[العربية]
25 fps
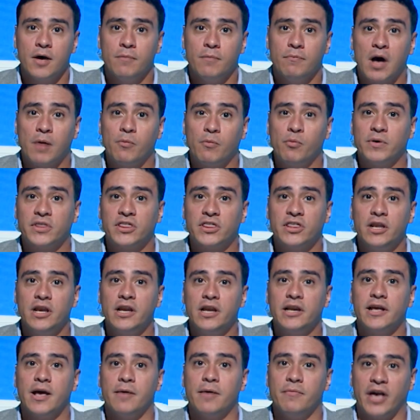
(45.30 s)
مع
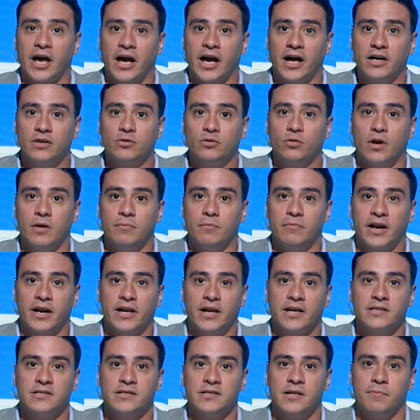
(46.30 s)
ممثلي الجامعات
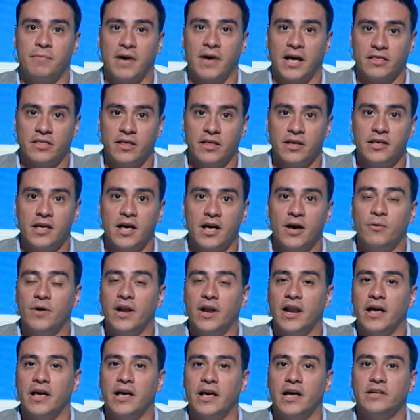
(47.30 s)
والمراكز البحثية
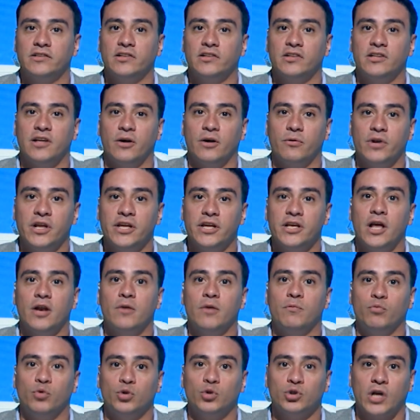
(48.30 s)
والهيئات الدولية
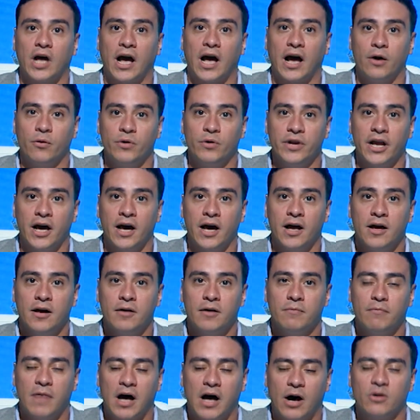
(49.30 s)
المتعاونة
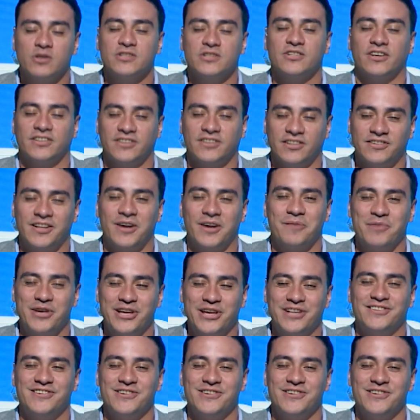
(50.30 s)
مع وزارة التربية